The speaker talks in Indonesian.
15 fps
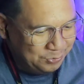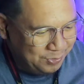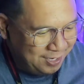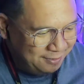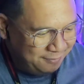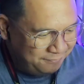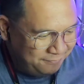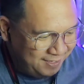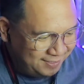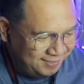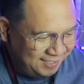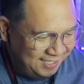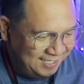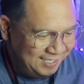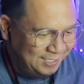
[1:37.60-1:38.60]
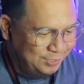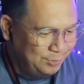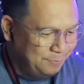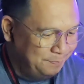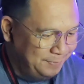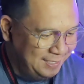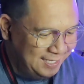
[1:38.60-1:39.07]
Ruang Fakta,
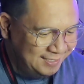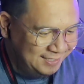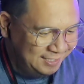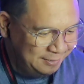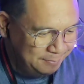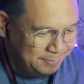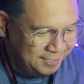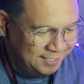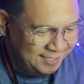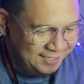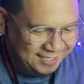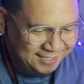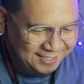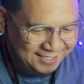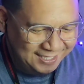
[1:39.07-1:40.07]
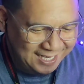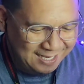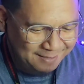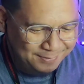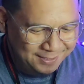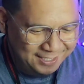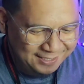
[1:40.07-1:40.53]
kompilasi berita
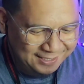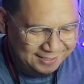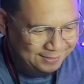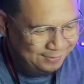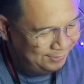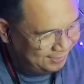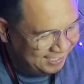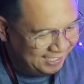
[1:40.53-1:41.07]
terupdate.